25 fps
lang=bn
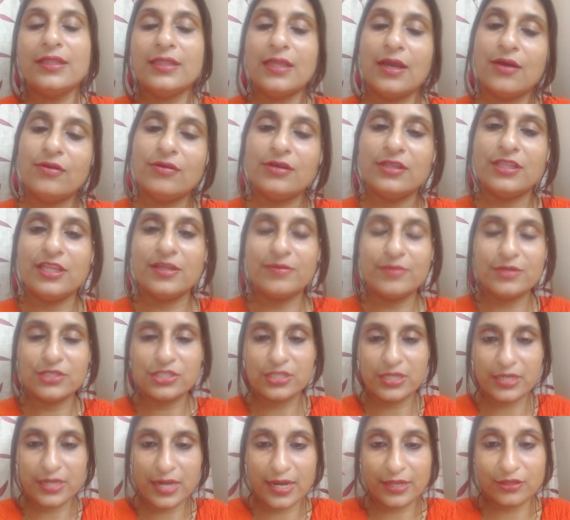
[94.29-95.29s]
তাহলে দেখবেন
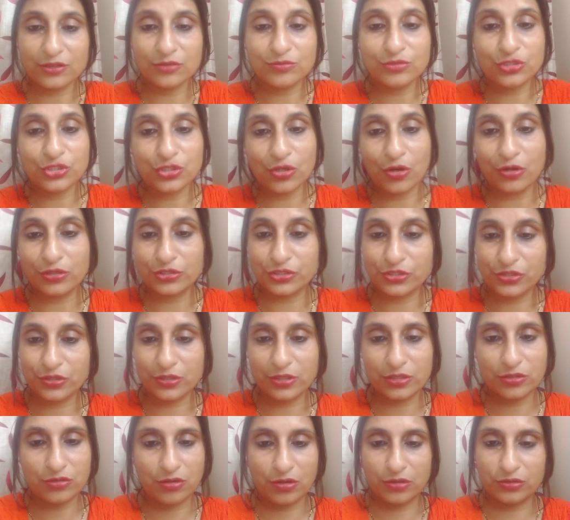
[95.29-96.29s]
সেটা একদম
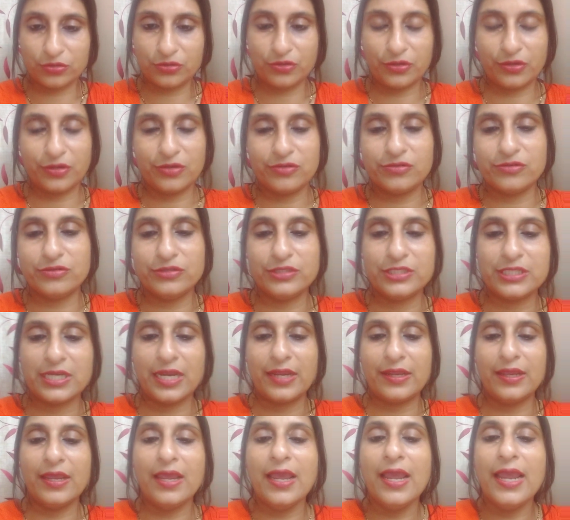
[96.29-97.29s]
ঝকঝকে তকতকে হয়ে যায়